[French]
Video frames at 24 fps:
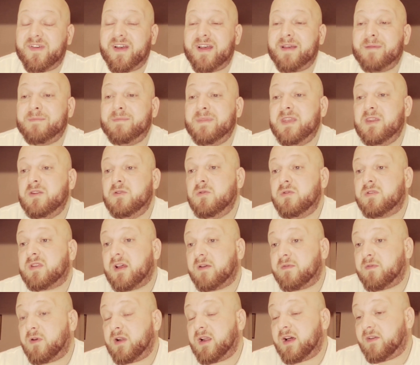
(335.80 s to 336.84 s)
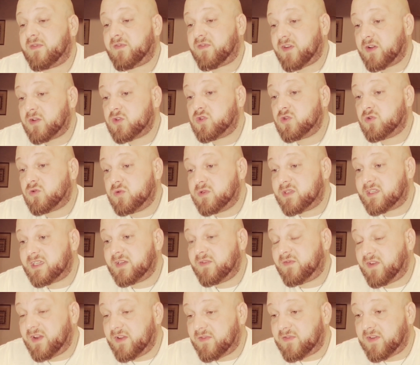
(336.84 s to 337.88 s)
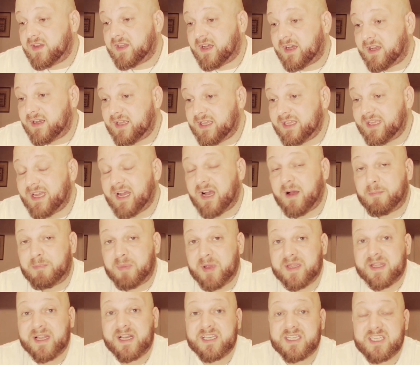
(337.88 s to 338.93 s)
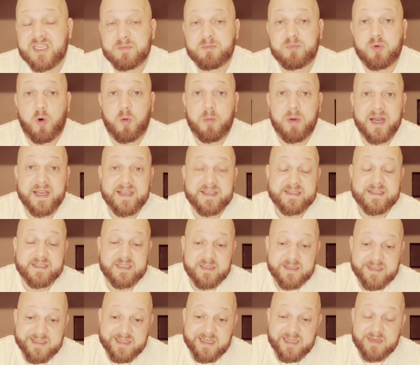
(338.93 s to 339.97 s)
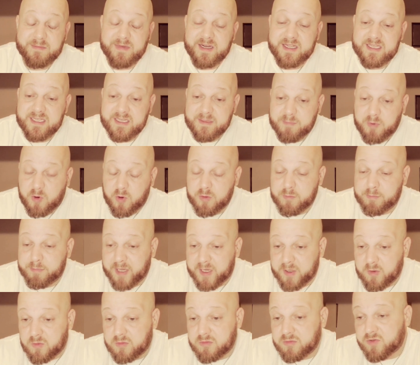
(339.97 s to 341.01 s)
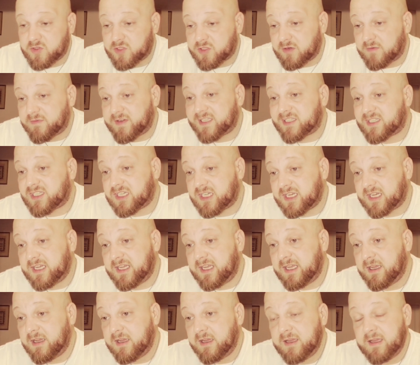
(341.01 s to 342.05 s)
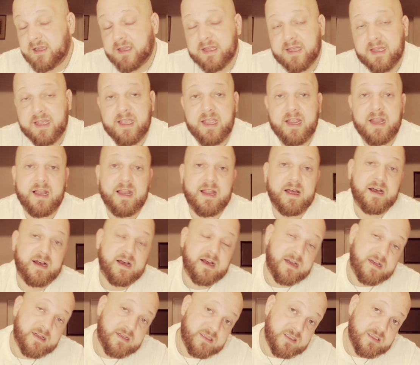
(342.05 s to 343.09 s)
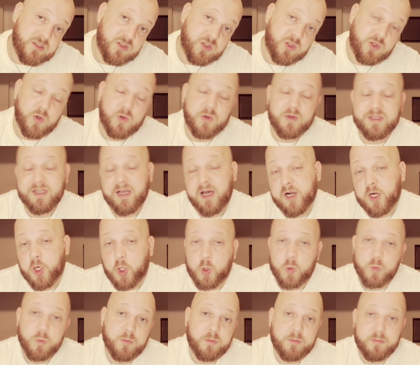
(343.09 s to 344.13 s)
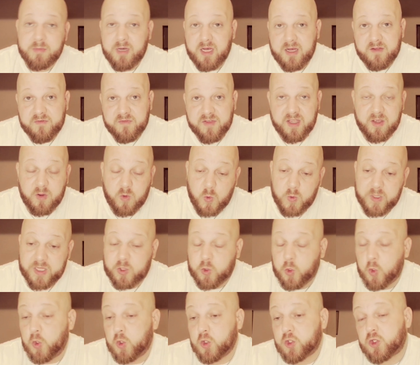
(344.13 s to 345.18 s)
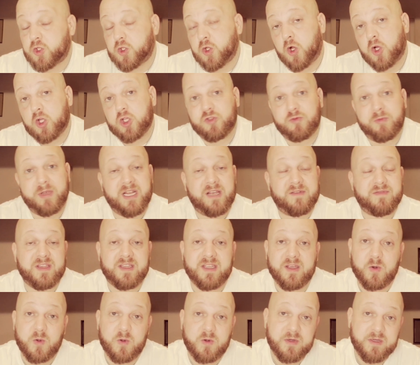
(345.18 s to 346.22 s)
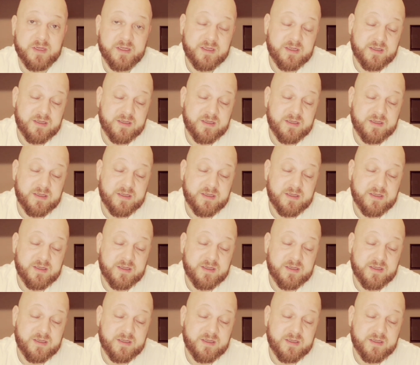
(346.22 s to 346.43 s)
20 minutes avant la fin du coup de sifflet final, il y a un penalty pour Brest. Slimani prend le ballon, s'en va tirer. Et là, Donnarumma, frérot, il te le sort, je vous mets la vidéo.